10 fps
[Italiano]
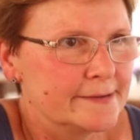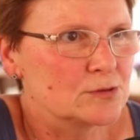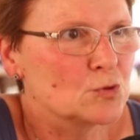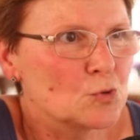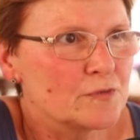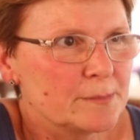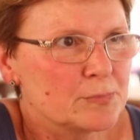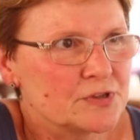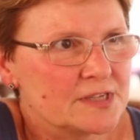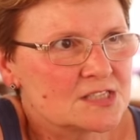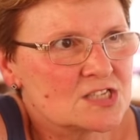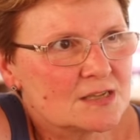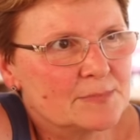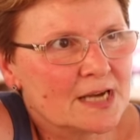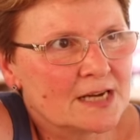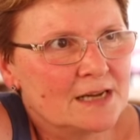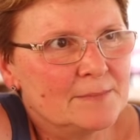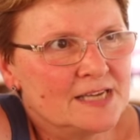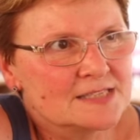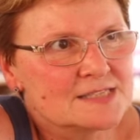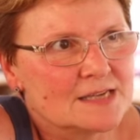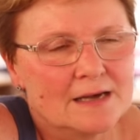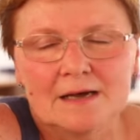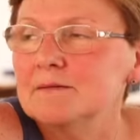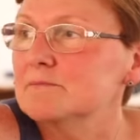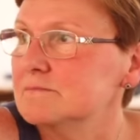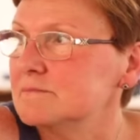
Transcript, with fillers: dove poter celebrare la messa